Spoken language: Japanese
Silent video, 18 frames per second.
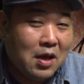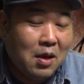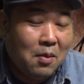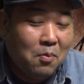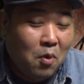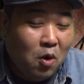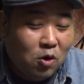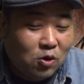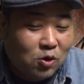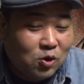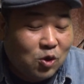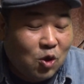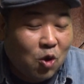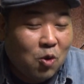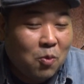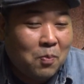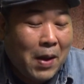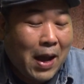もっ
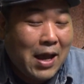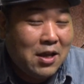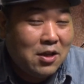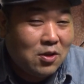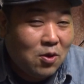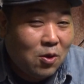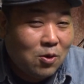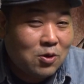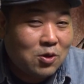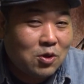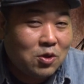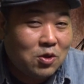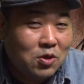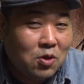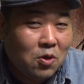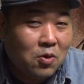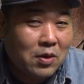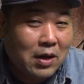と倍増す
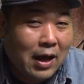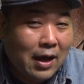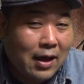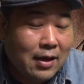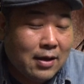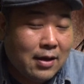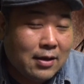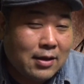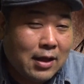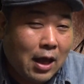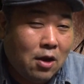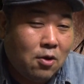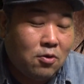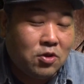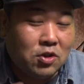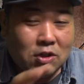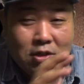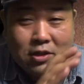るような
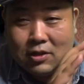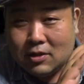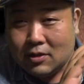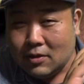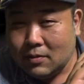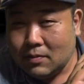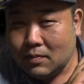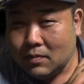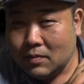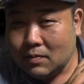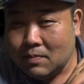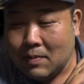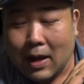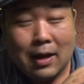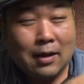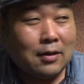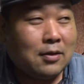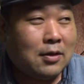楽しい、
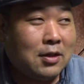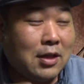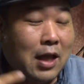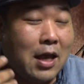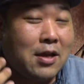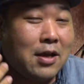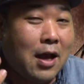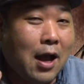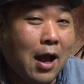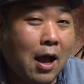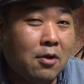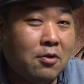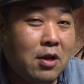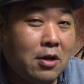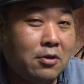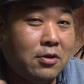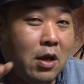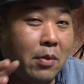まあ、期待感あふ
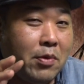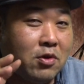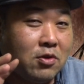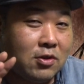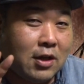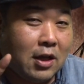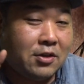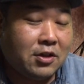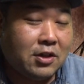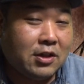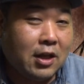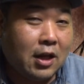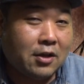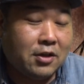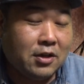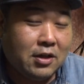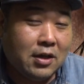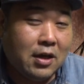れるレビューとさせていた
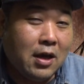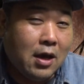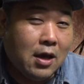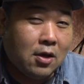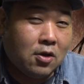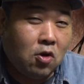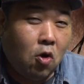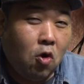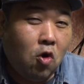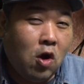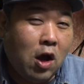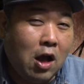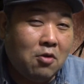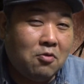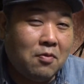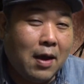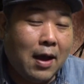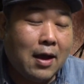だき、後
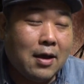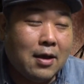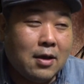半は